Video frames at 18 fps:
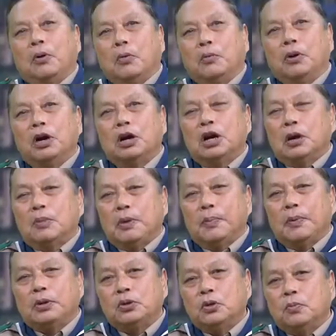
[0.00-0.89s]
ผมก็เคยไป
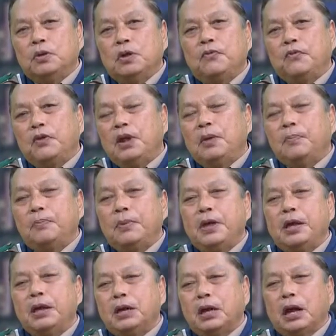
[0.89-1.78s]
ประชุมที่ฟิลิป
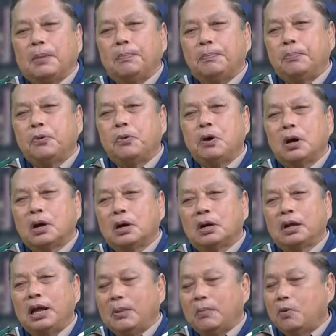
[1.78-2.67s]
ปินส์กับพวก
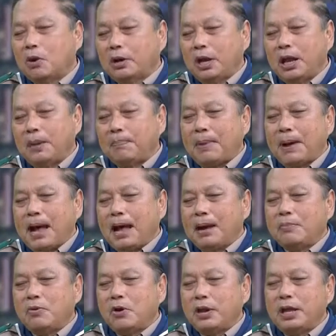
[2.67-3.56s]
เนี่ยพวกเนปา
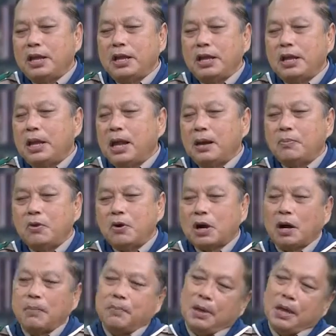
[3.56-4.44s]
ลพวกอินเดีย พว
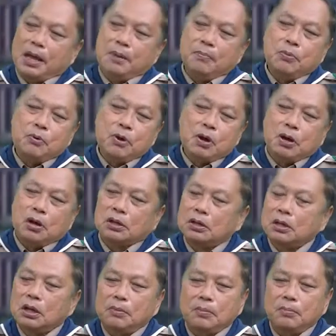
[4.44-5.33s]
กเขมรพวก
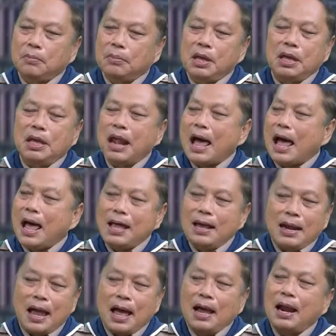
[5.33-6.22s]
มีหลาย
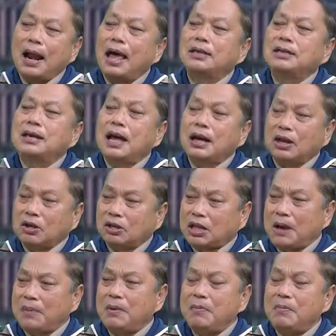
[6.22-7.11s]
หลายหลายชาติก็
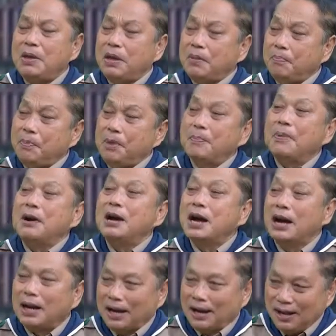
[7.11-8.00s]
ทำให้มีมี
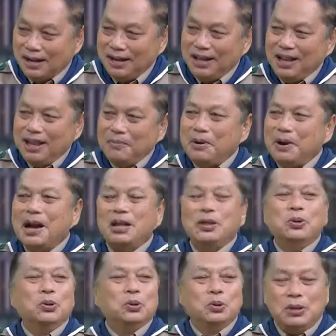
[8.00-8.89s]
เพื่อนเพื่อ
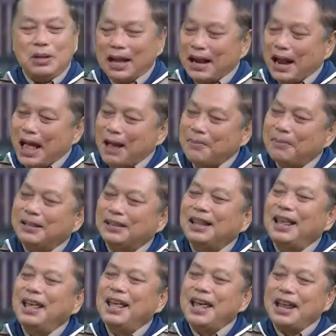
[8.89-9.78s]
นอยู่หลายยประ
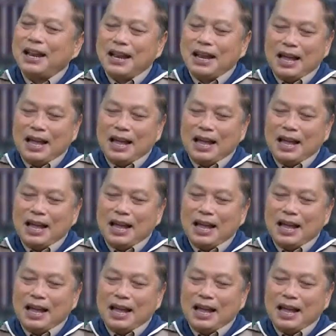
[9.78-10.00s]
เทศ